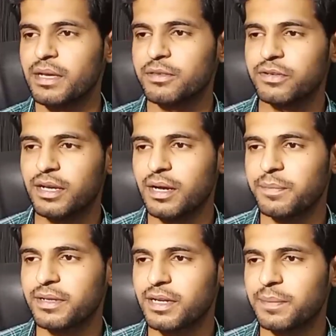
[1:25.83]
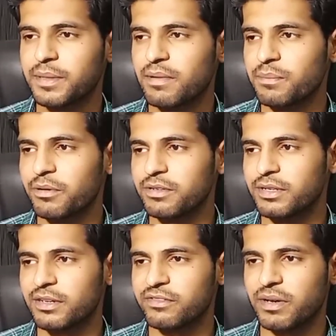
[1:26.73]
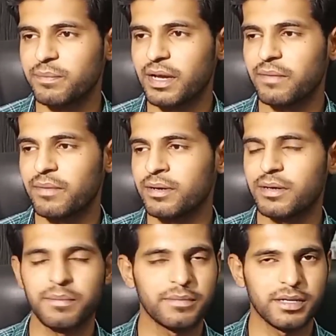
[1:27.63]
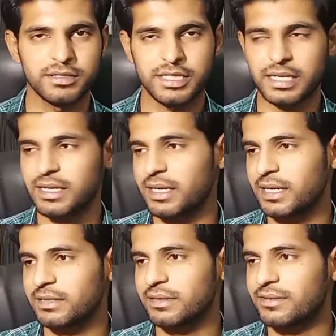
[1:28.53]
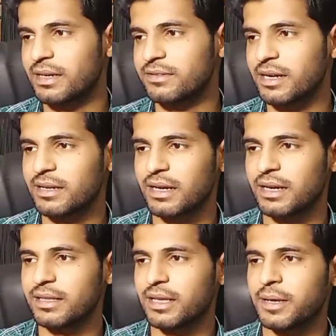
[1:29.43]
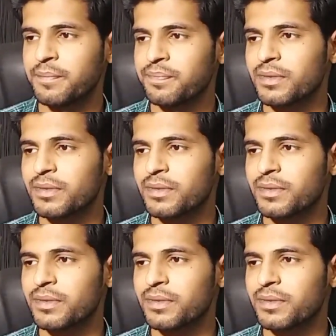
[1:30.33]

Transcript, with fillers: तो यहाँ पर जनाब तमाम पोजिशन वन बाय हम हम शेयर करने का सिलसिला स्टार्ट कर लेते हैं